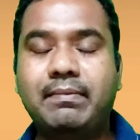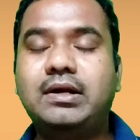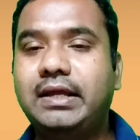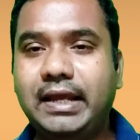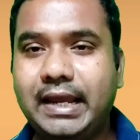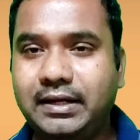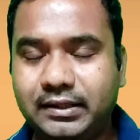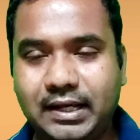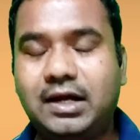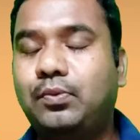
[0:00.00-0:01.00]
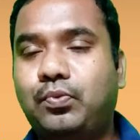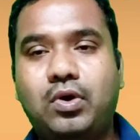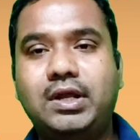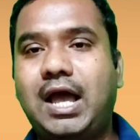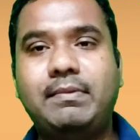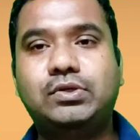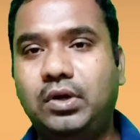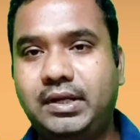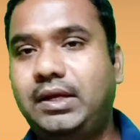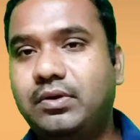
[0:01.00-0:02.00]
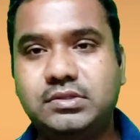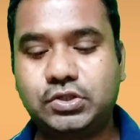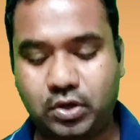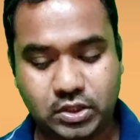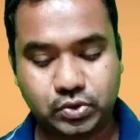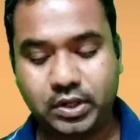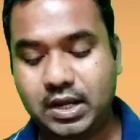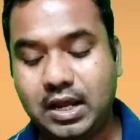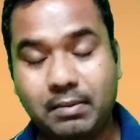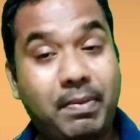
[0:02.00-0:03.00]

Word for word: এবার এইটা দেখার পরে আমি চলে যাই হচ্ছে সরাসরি